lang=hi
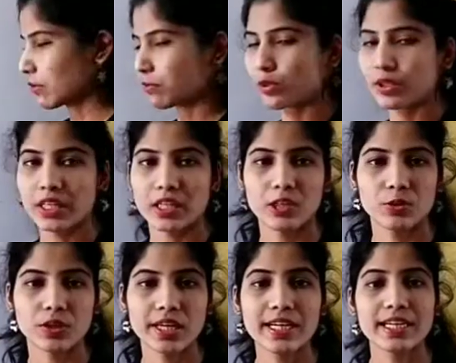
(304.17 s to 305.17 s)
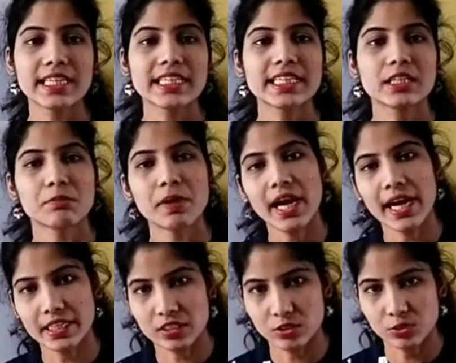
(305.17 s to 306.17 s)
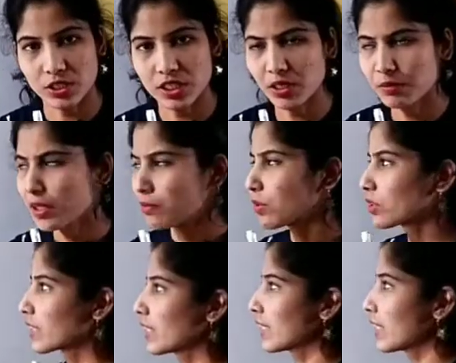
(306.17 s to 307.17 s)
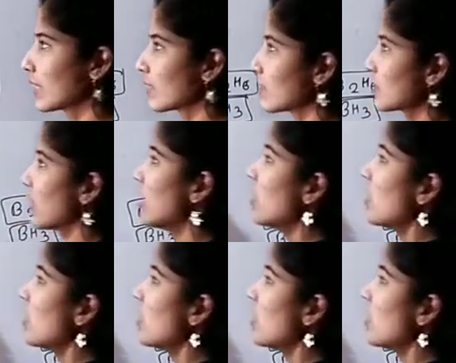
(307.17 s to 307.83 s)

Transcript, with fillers: आप लोग क्या करूँगे अल्किन में ऐड करूँगी अभी हम लोग देख रहे हैं किससे